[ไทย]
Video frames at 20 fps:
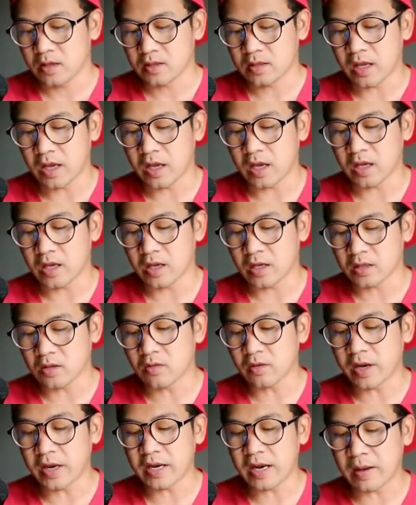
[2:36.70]
แต่ต้อ
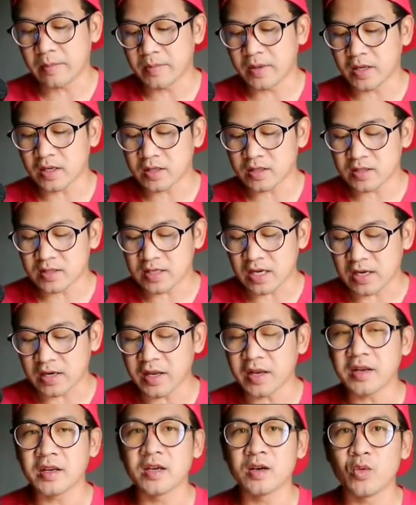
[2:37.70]
งแนะนำสัก
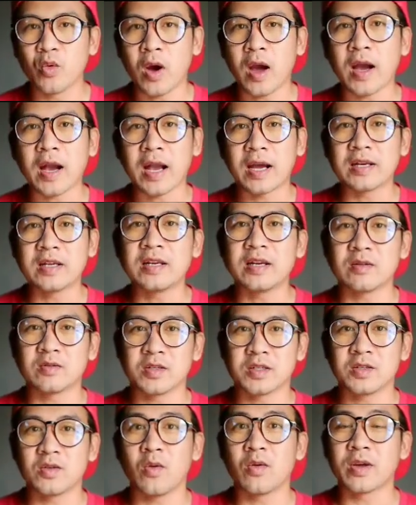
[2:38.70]
นิดนึงว่าการที่เรา
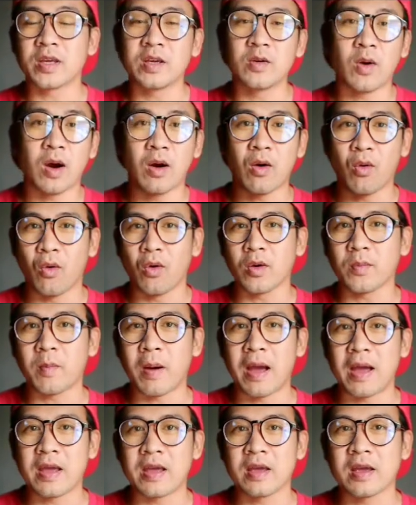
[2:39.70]
จะส่ง QR code
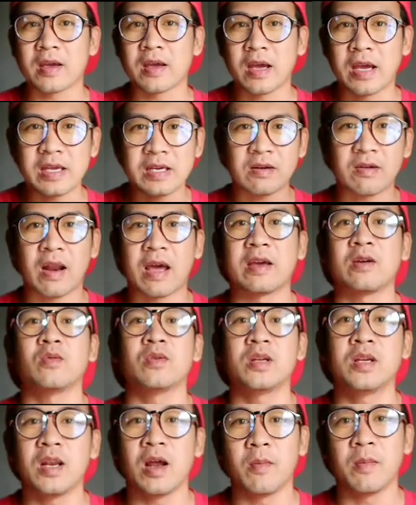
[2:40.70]
ไปให้ใครค
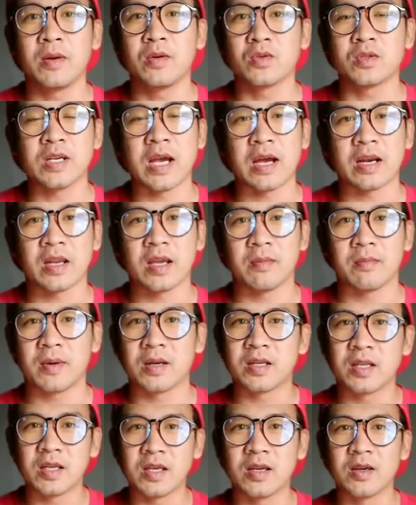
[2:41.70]
นที่เราไม่รู้จักเนี่ยบา
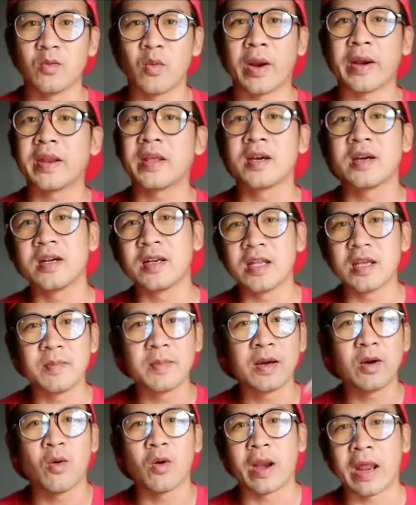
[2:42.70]
งทีวันดีคือดี
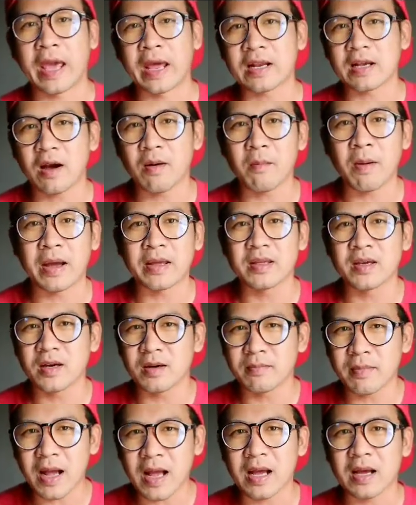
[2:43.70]
มีคนแอดเข้ามาเย
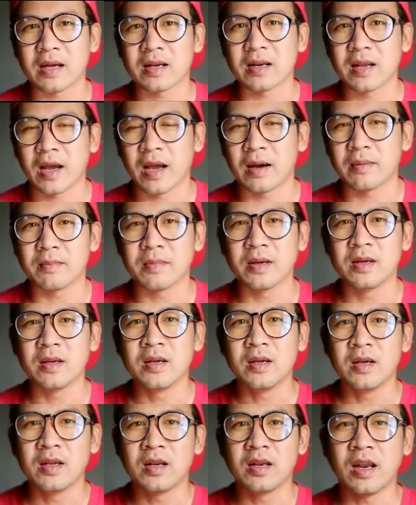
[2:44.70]
อะมากนะครับ
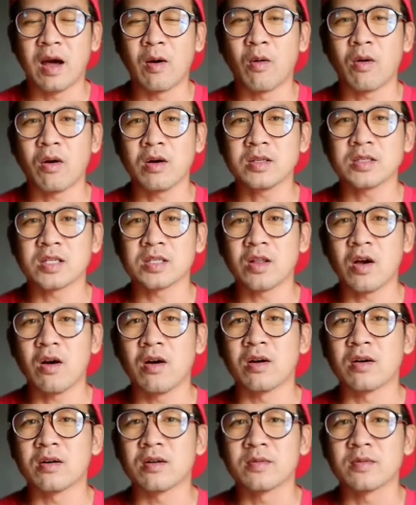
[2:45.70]
เราก็จะต้อง